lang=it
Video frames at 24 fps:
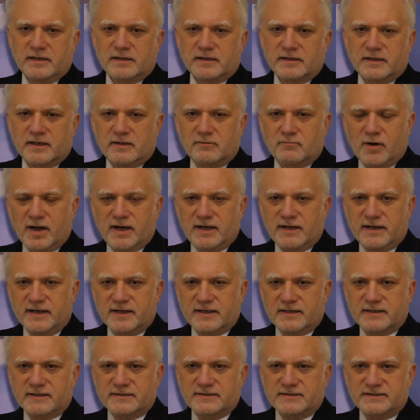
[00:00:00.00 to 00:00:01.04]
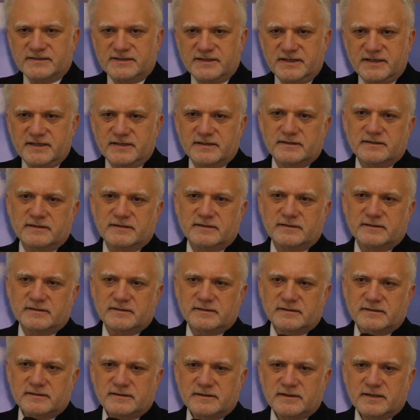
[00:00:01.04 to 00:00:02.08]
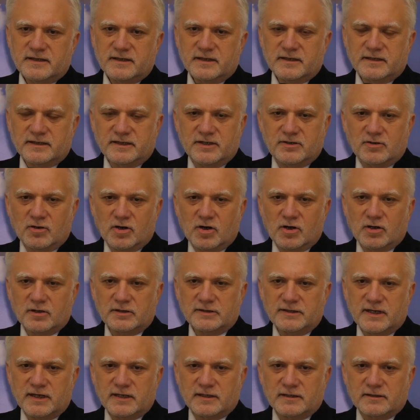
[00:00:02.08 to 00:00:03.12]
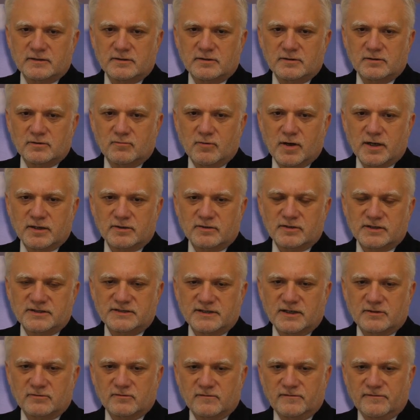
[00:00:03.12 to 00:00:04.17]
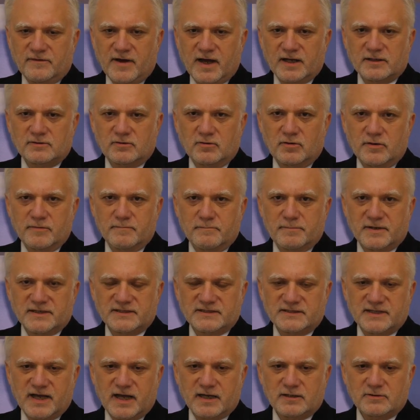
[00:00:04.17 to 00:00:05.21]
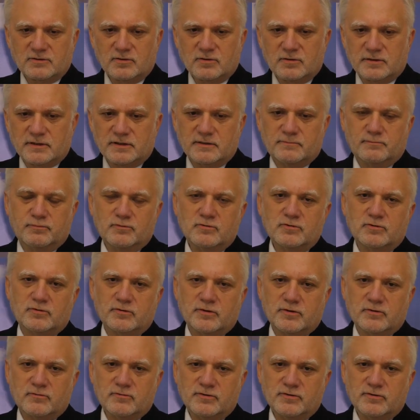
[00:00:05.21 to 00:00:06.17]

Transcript: nel quale si ricorda quanto è stato fatto in passato, il punto in